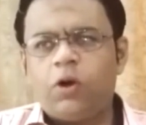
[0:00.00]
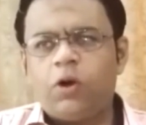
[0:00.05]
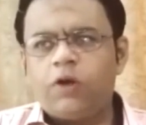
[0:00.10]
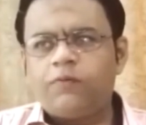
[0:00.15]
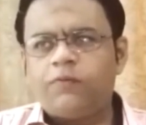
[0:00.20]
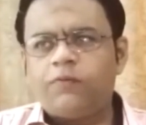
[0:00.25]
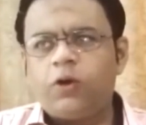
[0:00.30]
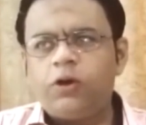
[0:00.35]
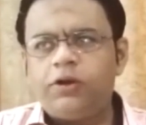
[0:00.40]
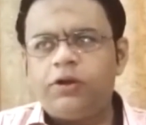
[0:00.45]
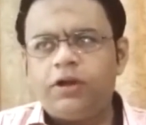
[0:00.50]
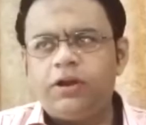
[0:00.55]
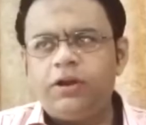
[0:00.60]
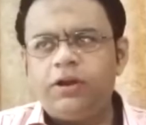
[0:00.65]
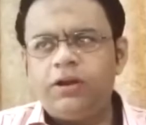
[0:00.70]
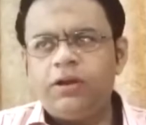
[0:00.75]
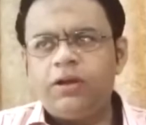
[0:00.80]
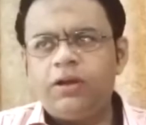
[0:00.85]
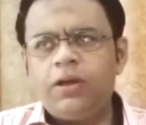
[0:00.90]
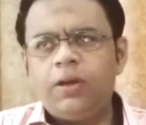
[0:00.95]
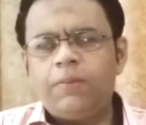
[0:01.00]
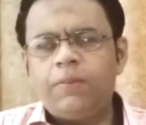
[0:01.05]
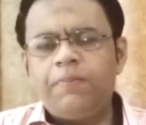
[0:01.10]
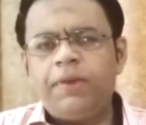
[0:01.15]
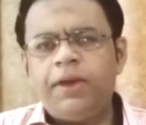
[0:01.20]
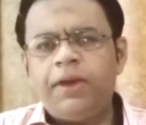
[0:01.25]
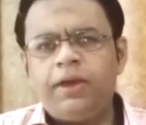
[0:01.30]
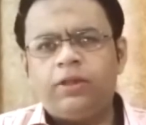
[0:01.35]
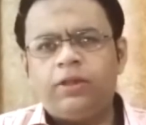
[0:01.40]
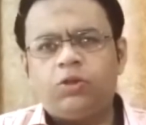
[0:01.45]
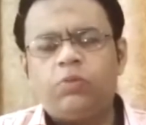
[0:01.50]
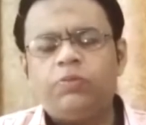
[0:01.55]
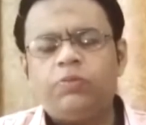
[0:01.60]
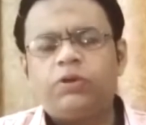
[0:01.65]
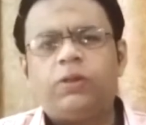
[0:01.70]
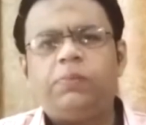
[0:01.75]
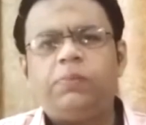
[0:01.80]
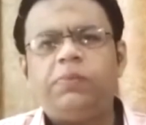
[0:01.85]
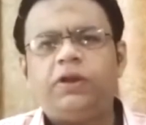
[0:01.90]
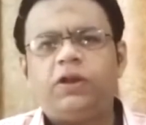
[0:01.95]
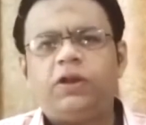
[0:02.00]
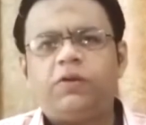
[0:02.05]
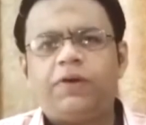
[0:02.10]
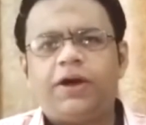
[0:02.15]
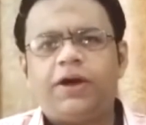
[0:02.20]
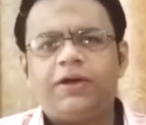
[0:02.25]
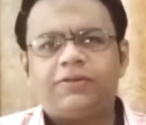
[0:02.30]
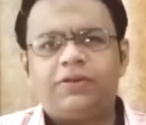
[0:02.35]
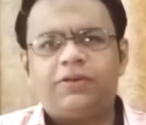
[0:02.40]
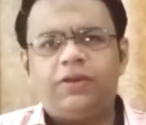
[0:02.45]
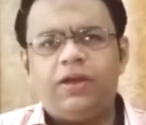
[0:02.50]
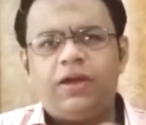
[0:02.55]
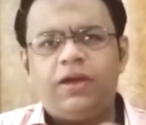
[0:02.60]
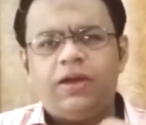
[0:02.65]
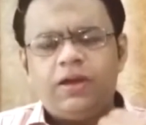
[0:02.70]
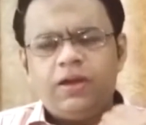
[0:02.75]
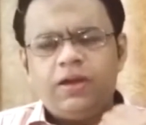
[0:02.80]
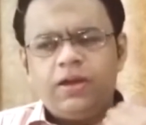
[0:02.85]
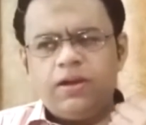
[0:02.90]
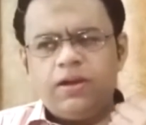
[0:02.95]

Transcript: और वाल्टन में तो मुस्लिम लीग नवाज ने